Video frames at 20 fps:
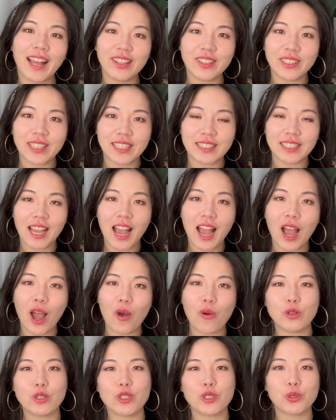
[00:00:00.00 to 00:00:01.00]
大家
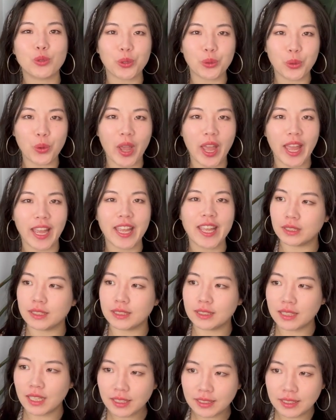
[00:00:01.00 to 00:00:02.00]
好，我是对对。
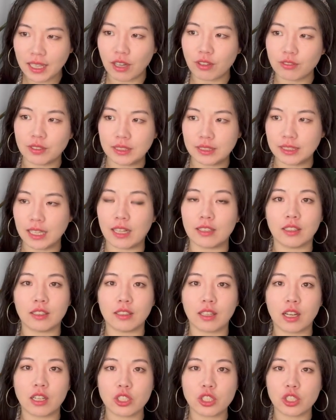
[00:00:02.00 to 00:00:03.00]
今天想分享的
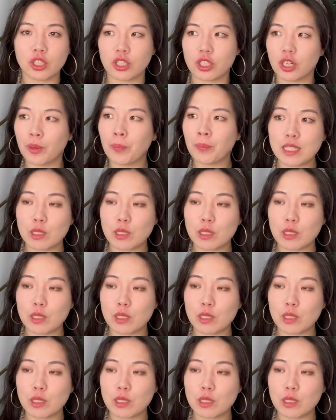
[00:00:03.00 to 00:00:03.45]
呢是，